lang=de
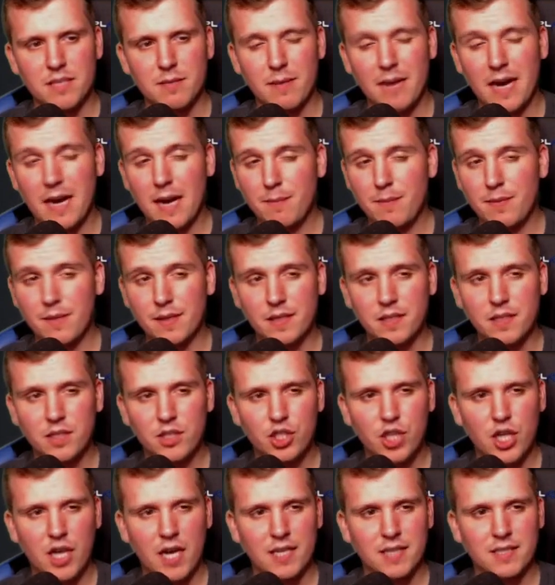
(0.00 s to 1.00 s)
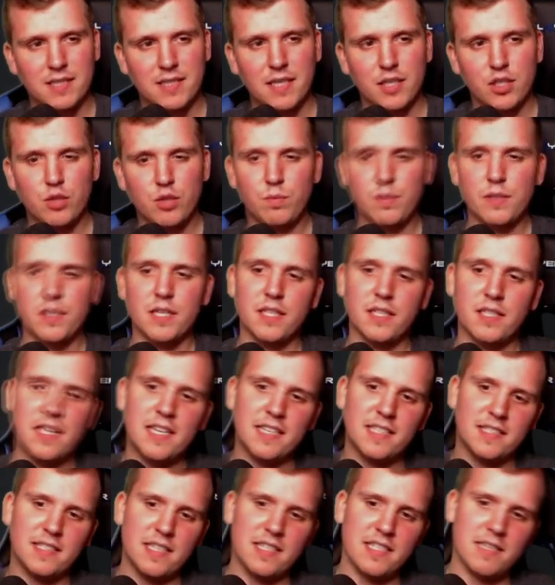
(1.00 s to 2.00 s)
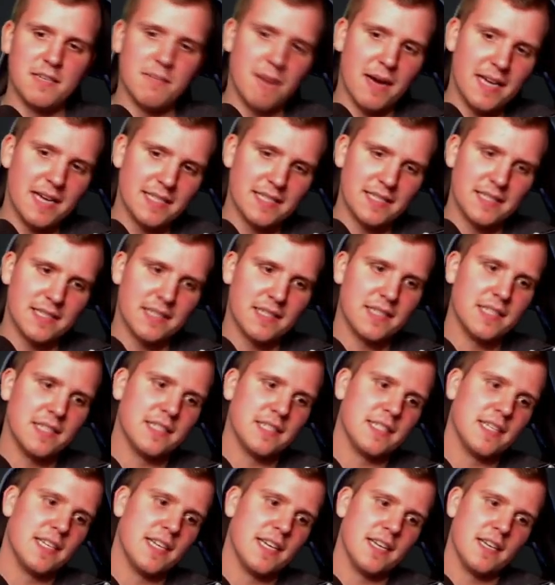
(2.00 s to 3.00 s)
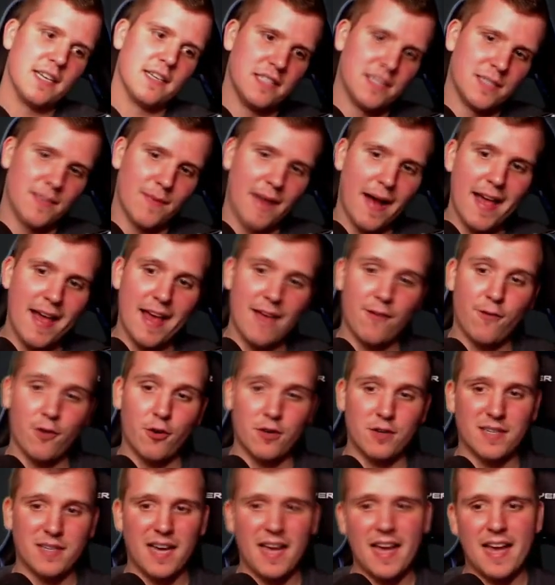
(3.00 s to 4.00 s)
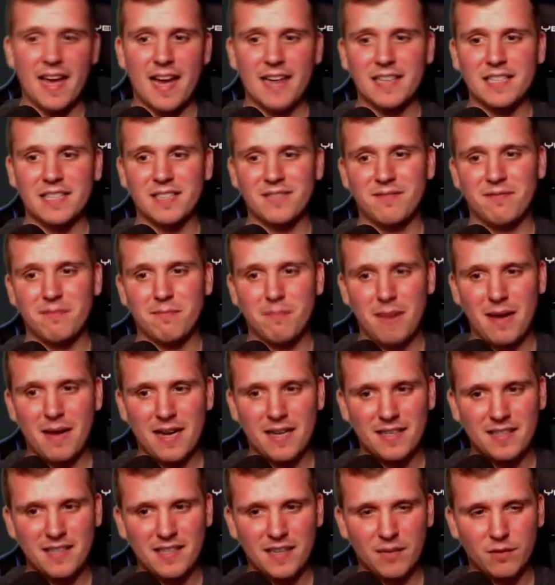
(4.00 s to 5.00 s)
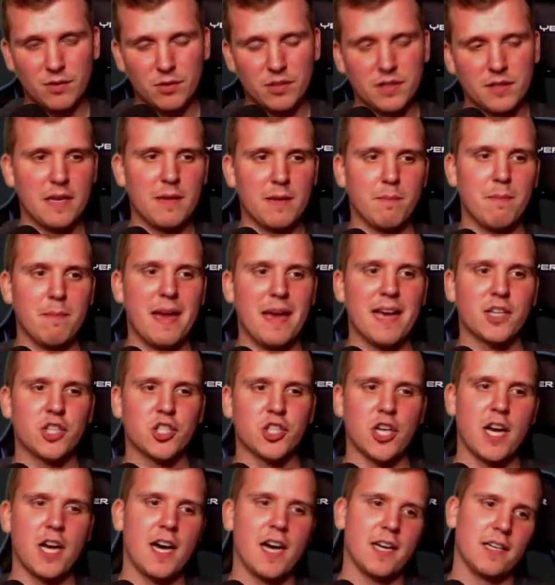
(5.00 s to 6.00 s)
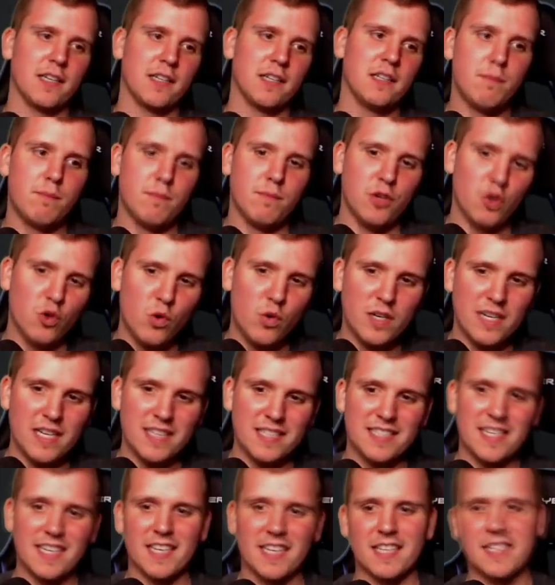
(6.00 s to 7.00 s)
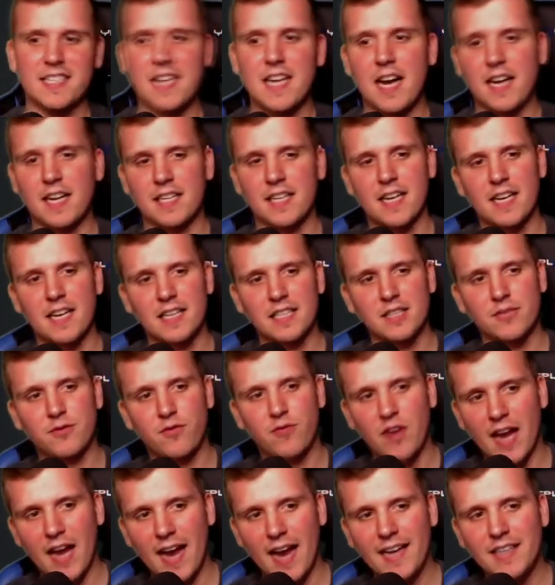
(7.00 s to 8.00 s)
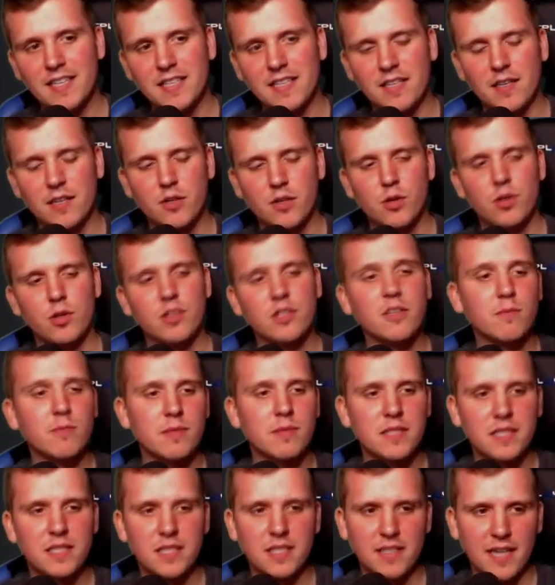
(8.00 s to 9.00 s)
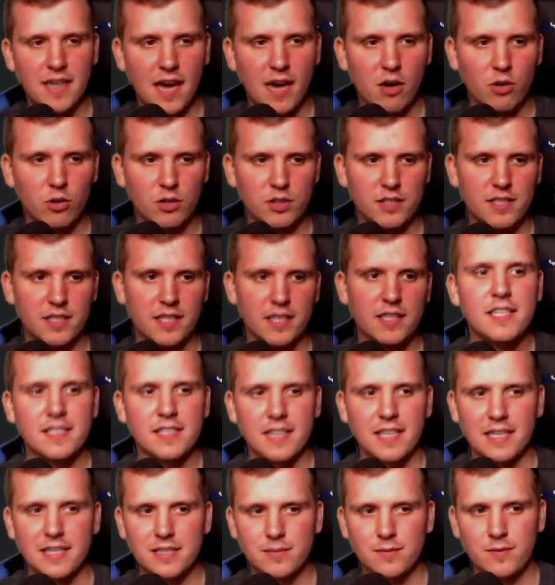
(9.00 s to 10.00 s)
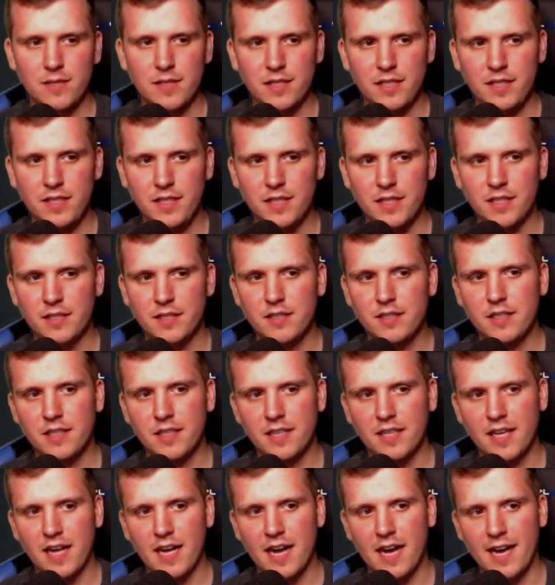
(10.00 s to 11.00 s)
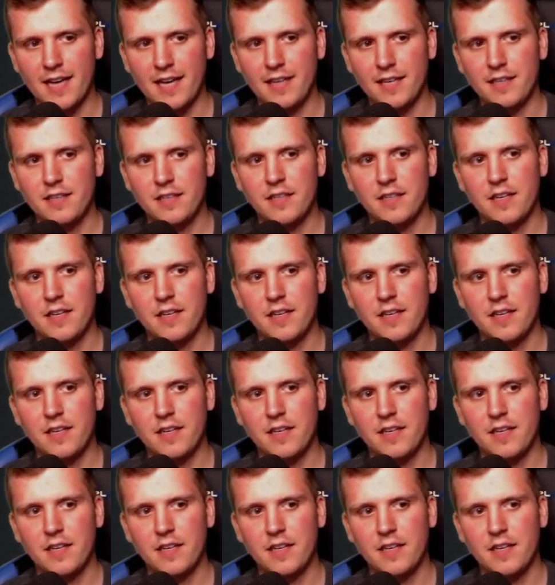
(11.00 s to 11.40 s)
einem HP Crit Schadenset spielen. Sind die meisten CC. Zwei von drei Angriffen machen dadurch mehr Schaden. Nur der Single Target Angriff leidet natürlich ein bisschen darunter, dass wir hier kein